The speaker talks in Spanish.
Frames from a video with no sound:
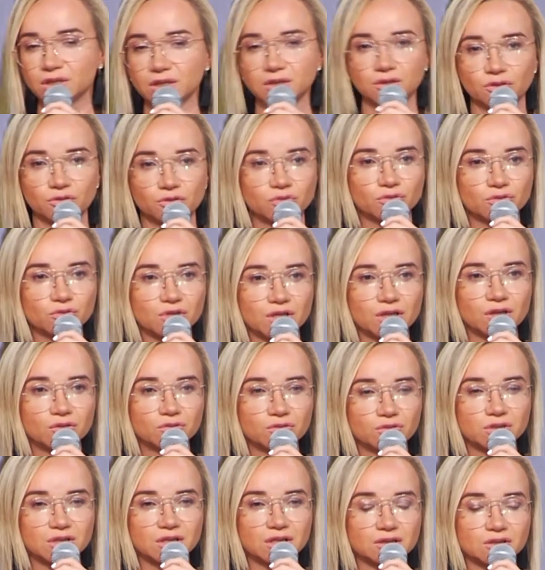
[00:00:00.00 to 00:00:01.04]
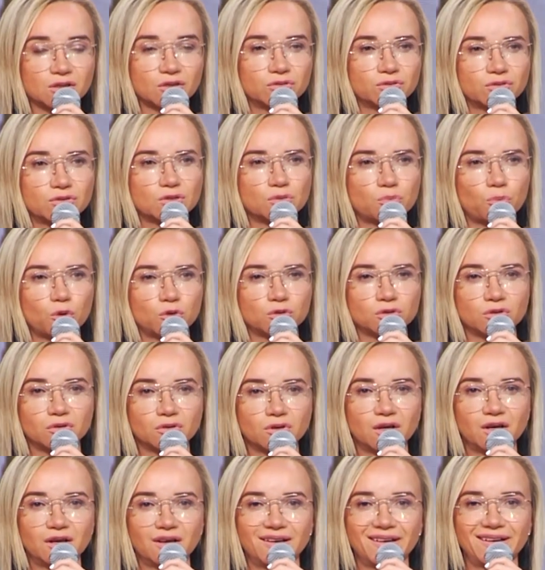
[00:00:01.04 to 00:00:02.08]
no estás con tus hijos, no estás con tu
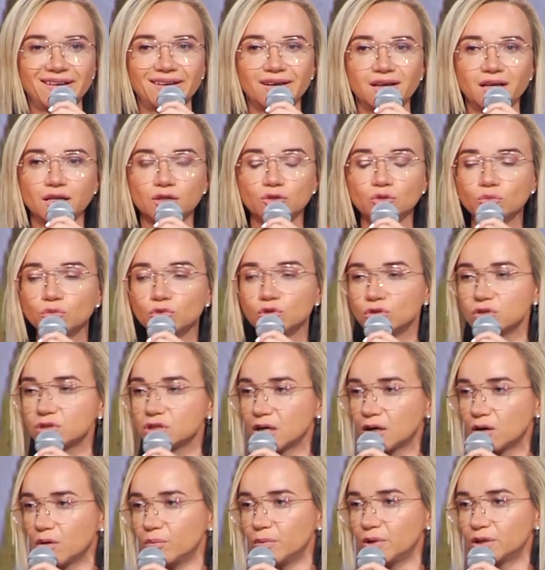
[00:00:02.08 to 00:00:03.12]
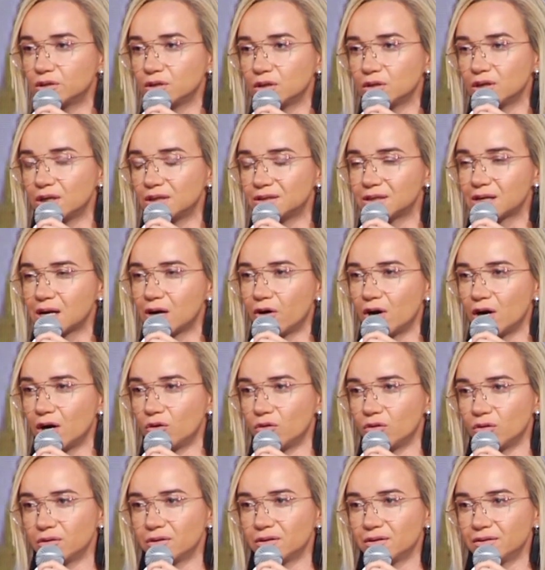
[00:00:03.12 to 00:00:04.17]
esposo, y tu mundo se convirtió en el
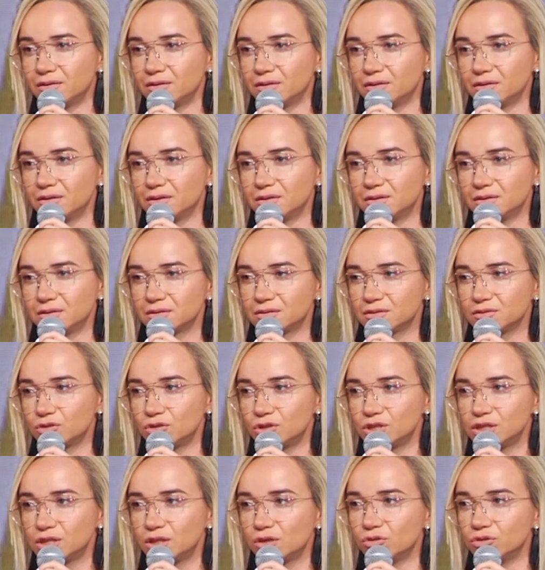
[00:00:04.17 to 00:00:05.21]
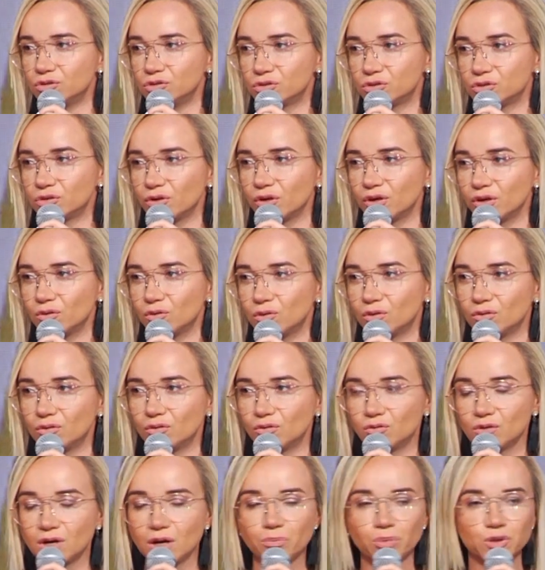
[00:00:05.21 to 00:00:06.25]
trabajo. Yo les digo, yo soy
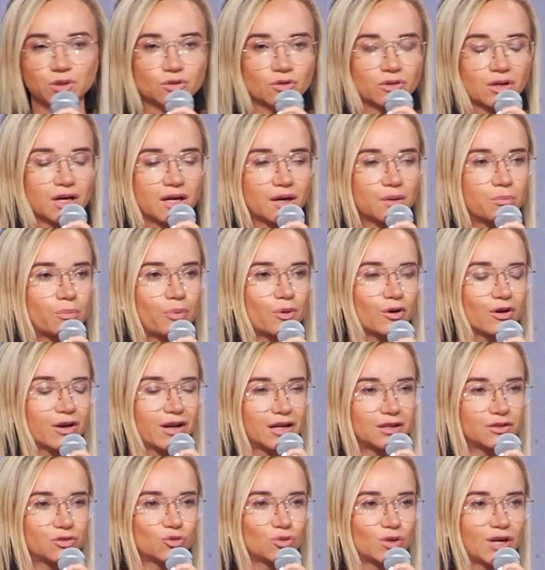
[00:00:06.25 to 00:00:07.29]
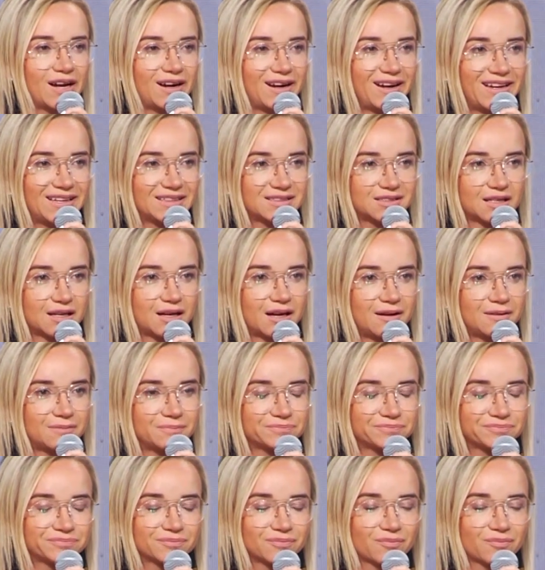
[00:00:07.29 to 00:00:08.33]
una persona que por naturaleza